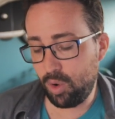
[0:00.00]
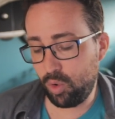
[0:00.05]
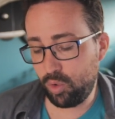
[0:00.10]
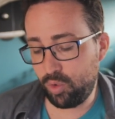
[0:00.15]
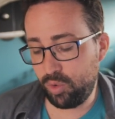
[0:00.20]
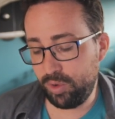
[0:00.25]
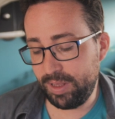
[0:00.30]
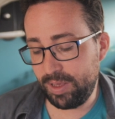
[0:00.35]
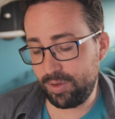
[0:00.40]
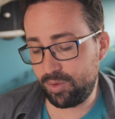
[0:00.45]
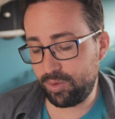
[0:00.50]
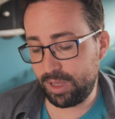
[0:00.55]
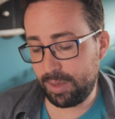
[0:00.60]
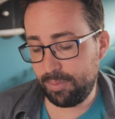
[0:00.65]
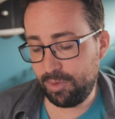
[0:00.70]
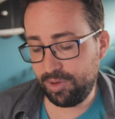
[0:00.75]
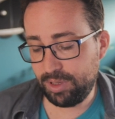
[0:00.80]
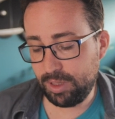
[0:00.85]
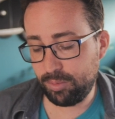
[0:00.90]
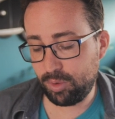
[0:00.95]
Aucune liaison n'est
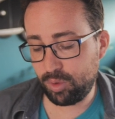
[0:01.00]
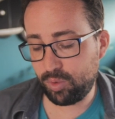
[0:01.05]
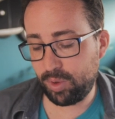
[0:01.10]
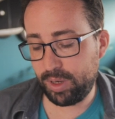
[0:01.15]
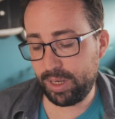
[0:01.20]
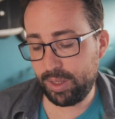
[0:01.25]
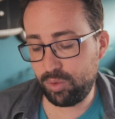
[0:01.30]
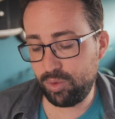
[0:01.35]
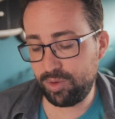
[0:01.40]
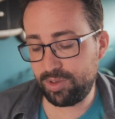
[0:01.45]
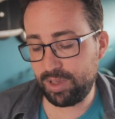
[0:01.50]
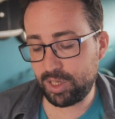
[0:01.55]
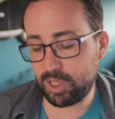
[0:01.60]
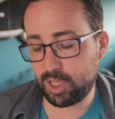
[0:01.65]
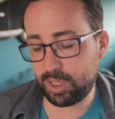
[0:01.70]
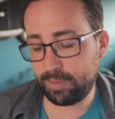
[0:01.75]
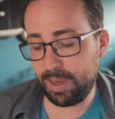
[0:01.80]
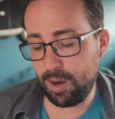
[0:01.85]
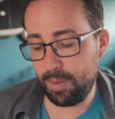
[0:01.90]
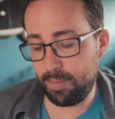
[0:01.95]
possible entre les deux
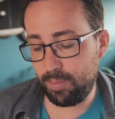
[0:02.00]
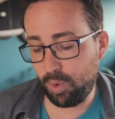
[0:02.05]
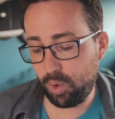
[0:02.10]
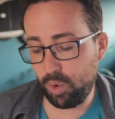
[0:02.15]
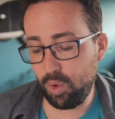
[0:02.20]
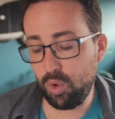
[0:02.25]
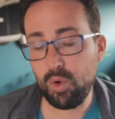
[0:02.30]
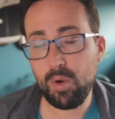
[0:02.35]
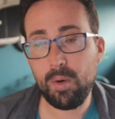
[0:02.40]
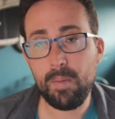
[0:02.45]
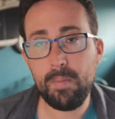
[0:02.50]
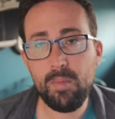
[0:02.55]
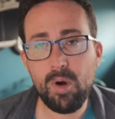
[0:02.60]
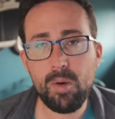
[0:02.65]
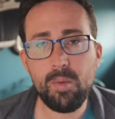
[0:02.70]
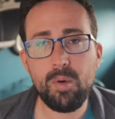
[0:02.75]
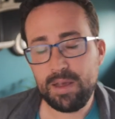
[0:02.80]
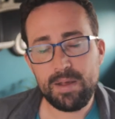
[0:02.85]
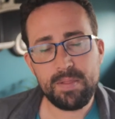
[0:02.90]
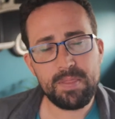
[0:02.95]
archipels pour le
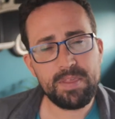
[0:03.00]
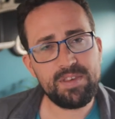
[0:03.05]
moment.